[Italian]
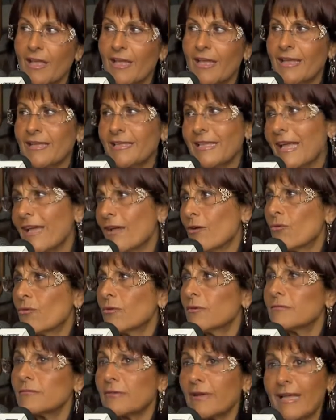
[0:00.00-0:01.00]
Ed è,
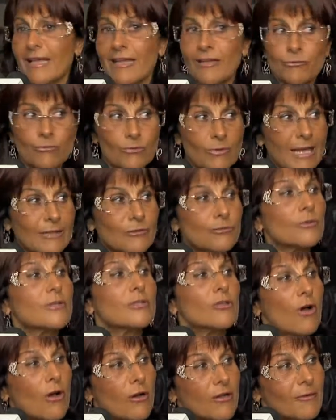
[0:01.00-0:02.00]
è un dato
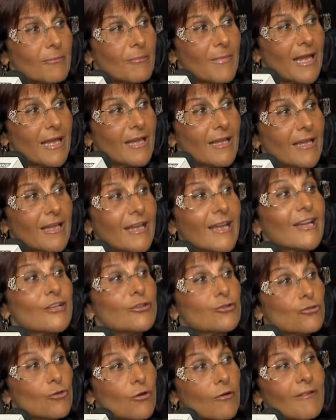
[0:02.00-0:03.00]
enorme
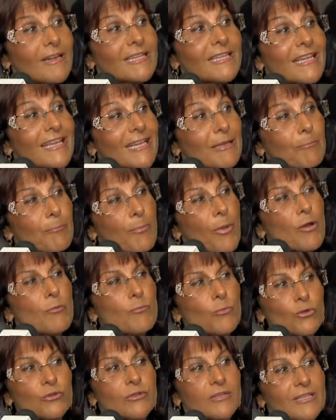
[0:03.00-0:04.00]
giovani che poi
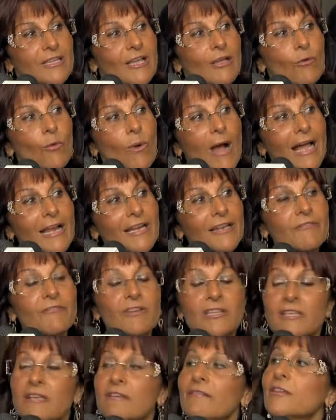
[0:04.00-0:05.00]
molti dei quali
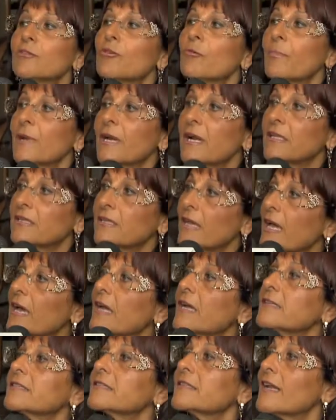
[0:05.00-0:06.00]
venivano per la
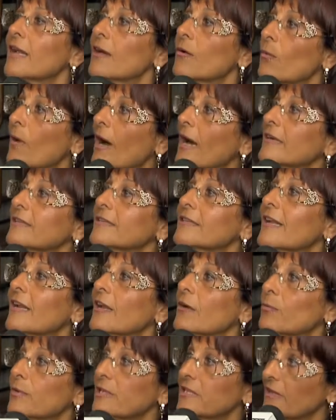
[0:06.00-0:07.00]
terza, la quarta,
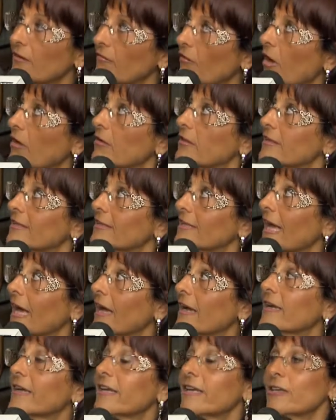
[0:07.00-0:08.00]
la quinta
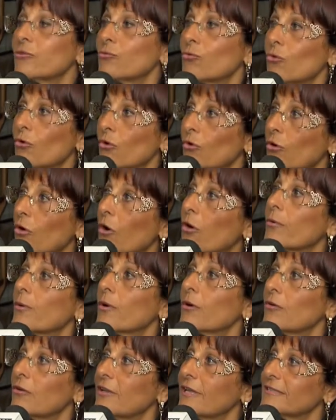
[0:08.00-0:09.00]
volta in un
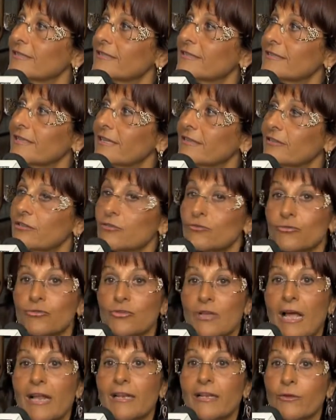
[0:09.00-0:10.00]
colloquio con gli assistenti
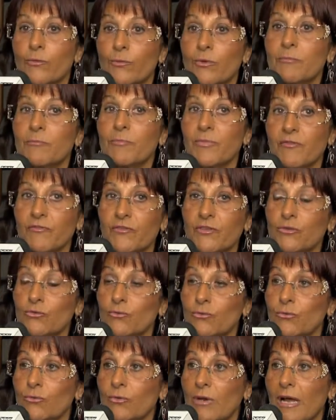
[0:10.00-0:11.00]
sociali qui in
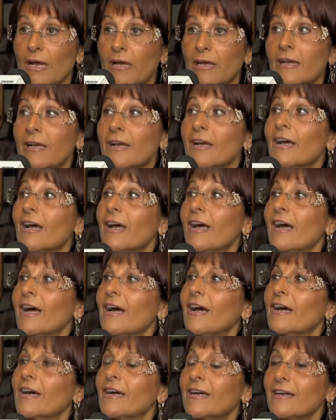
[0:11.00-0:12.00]
prefettura.
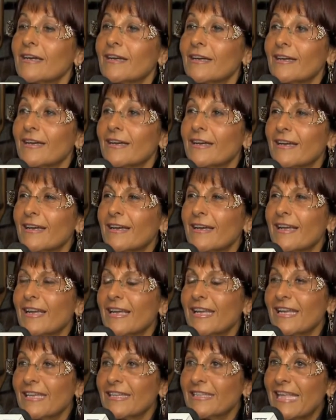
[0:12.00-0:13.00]
Eh,
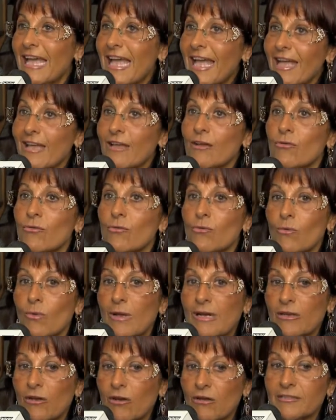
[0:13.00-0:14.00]
ed è un
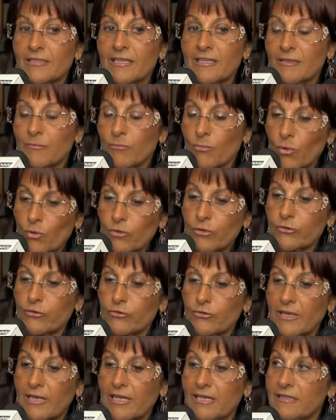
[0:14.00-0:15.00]
qualcosa di
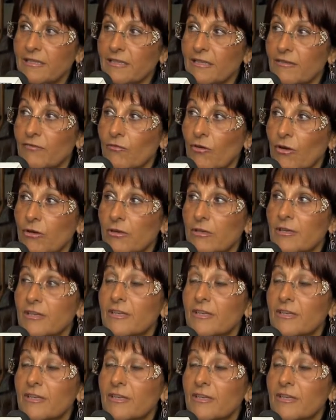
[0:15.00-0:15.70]
molto negativo.